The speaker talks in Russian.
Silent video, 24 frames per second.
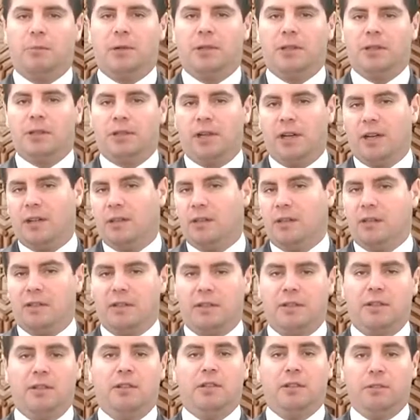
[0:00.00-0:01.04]
промолчал и
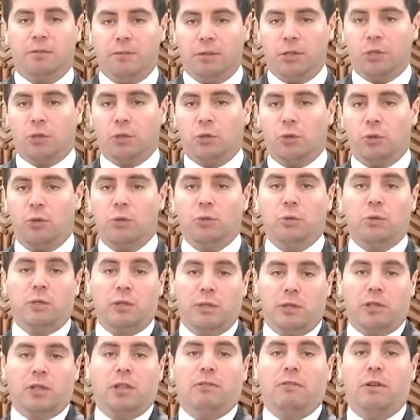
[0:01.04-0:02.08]
сделал вид, что не
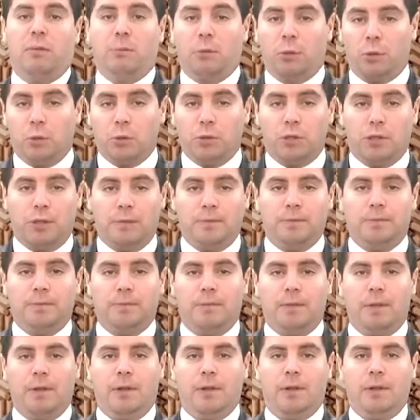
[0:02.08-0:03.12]
услышал вопроса.
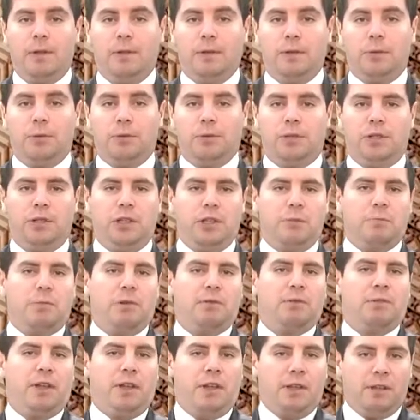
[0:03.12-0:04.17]
Ученик
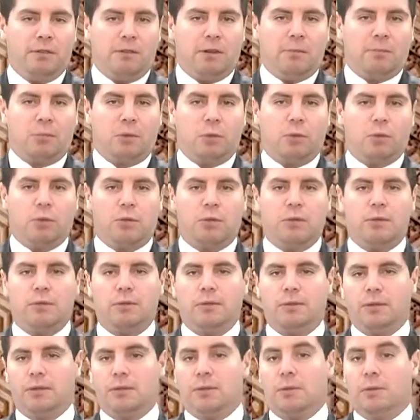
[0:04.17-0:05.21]
повторил вопрос
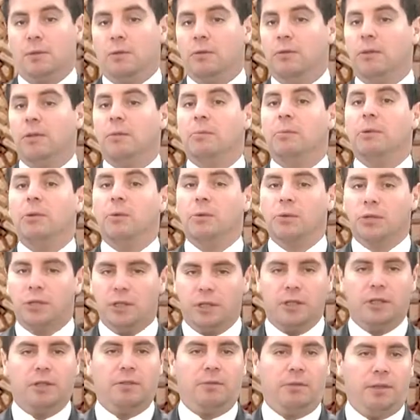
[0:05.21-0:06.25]
и снова не
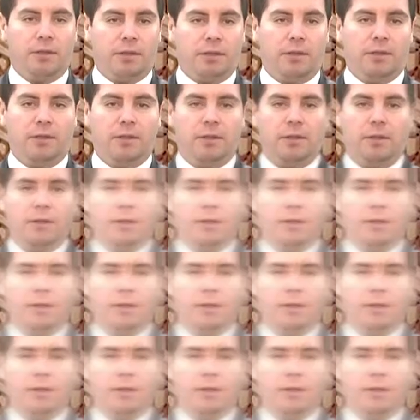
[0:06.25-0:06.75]
получил ответа.